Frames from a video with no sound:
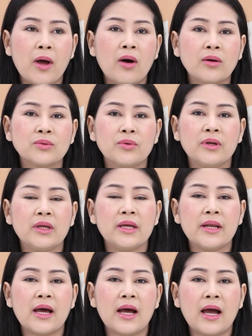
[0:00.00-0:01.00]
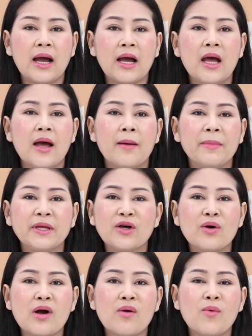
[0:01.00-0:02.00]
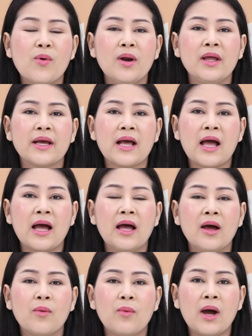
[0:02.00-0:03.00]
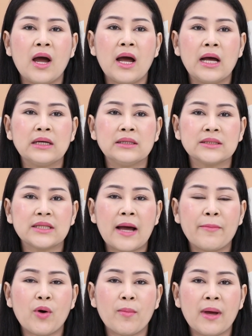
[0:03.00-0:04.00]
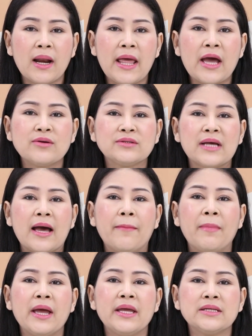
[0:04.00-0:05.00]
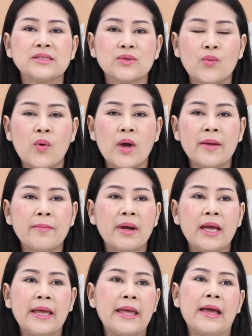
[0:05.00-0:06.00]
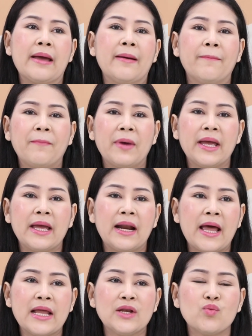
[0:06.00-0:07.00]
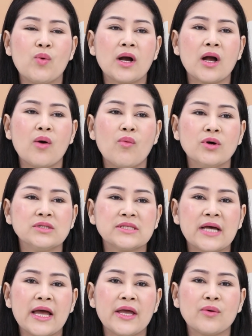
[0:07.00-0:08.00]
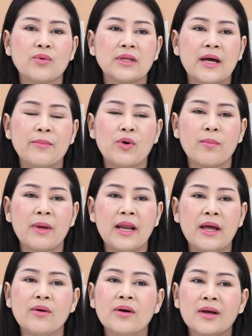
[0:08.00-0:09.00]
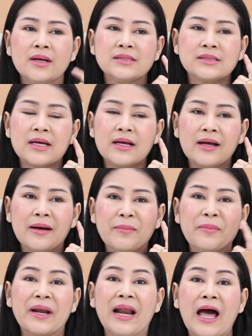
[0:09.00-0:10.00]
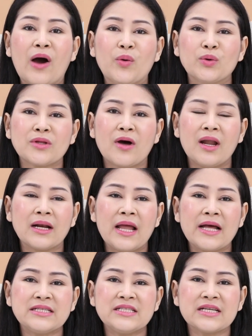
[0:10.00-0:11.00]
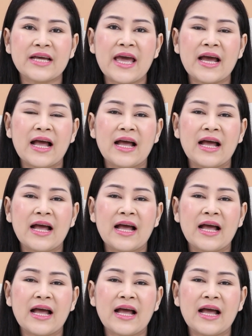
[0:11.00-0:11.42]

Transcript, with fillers: ล็อกตัวนี้นะคะ ไม่ต้องกังวลเลยค่ะ ว่าทำออกมาแล้วจะไม่สวยไม่ไม่อะไรหรือว่ากังวลใจกลัวทำออกมาแล้ว จะเหมือนเราตอนแรก ๆที่จะแก้